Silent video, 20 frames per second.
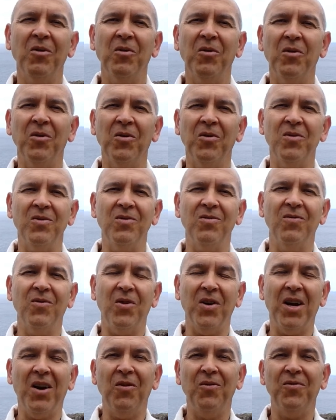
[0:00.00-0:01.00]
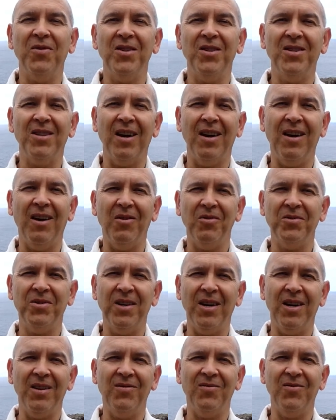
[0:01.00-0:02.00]
und worauf ich dann auch
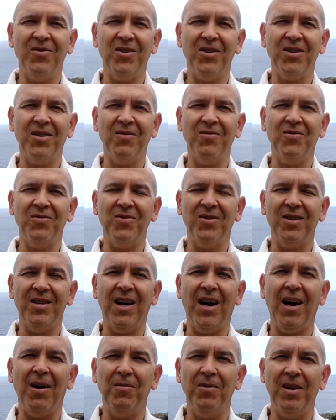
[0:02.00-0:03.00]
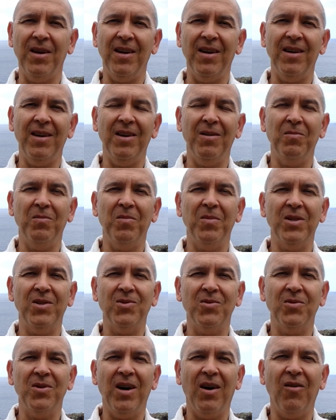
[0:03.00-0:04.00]
die Antwort gefunden habe in
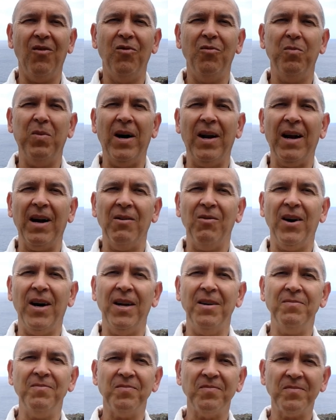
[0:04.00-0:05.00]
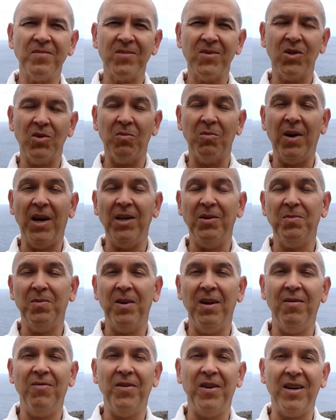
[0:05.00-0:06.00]
Bezug auf Paraguay. Zum
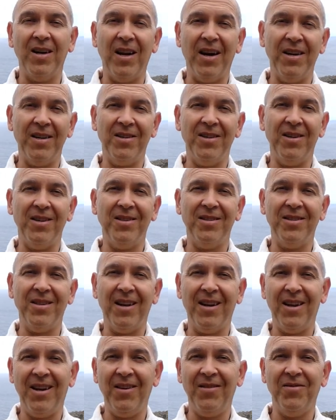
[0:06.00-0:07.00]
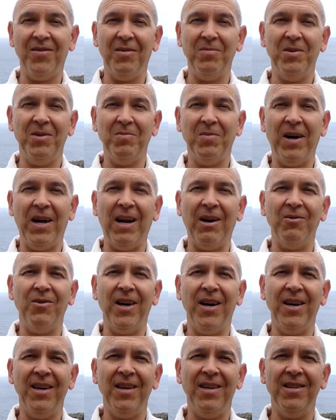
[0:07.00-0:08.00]
Beispiel vergleiche ich Teneriffa mit
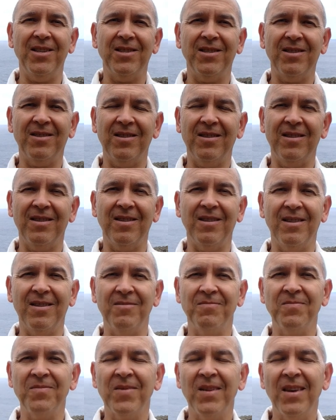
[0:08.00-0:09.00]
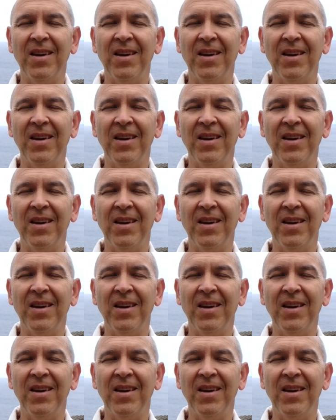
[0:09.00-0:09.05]
Paraguay, ist äh,